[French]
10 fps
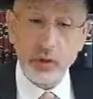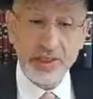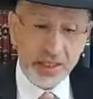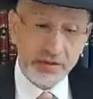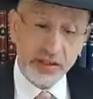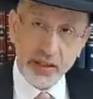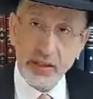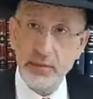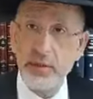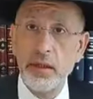le 4
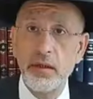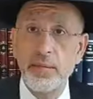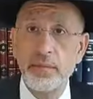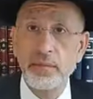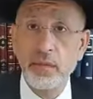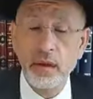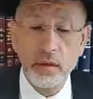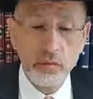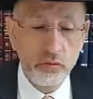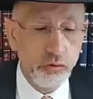Gimel
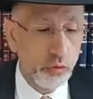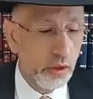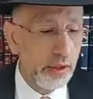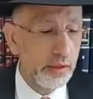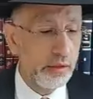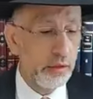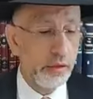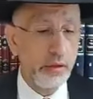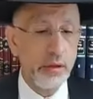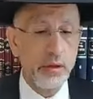du mois
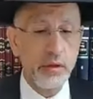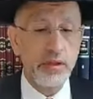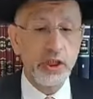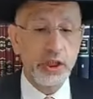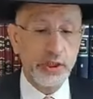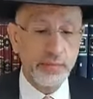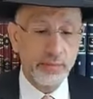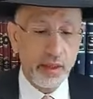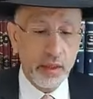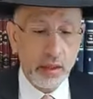de euh, Tishri.
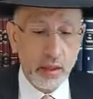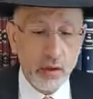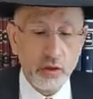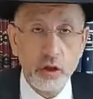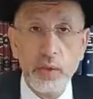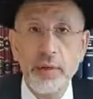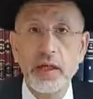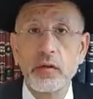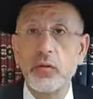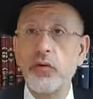Je
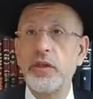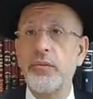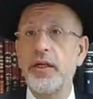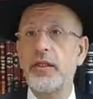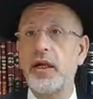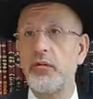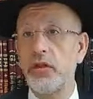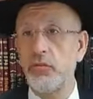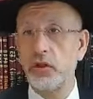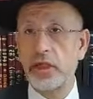rappelle qu'on ne dit pas les
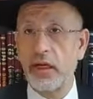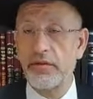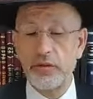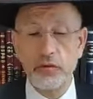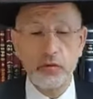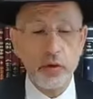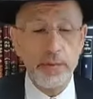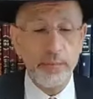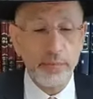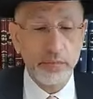Tachanonim jusqu'à la fin du
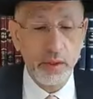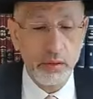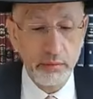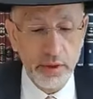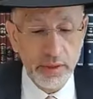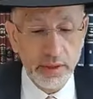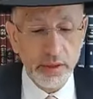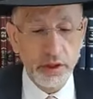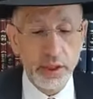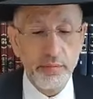mois, Bezrat
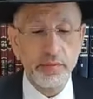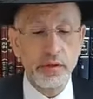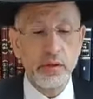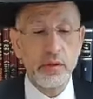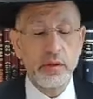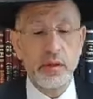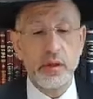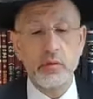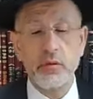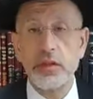Hashem,
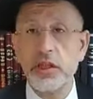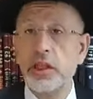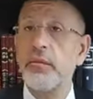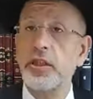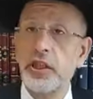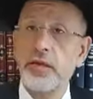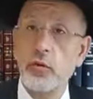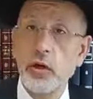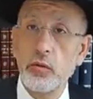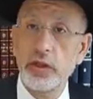et qu'on dit déjà Mashiv
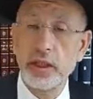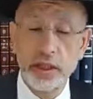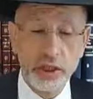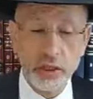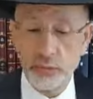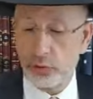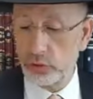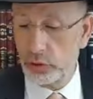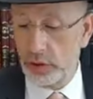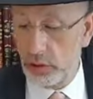Arwah Mourida pour
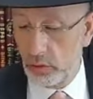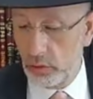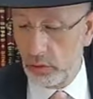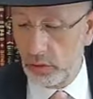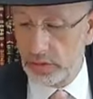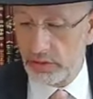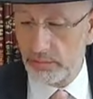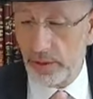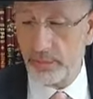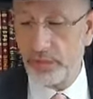ceux qui ne le
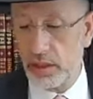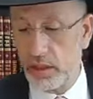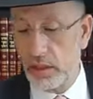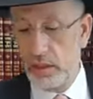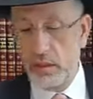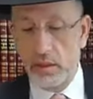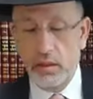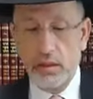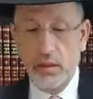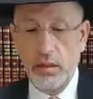savent pas.
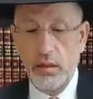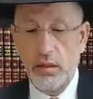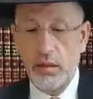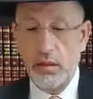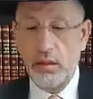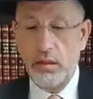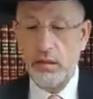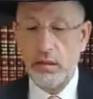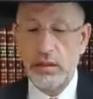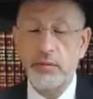Euh,
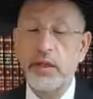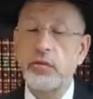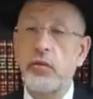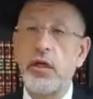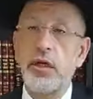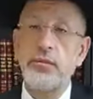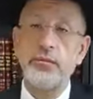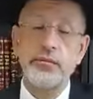Simchat Torah hein,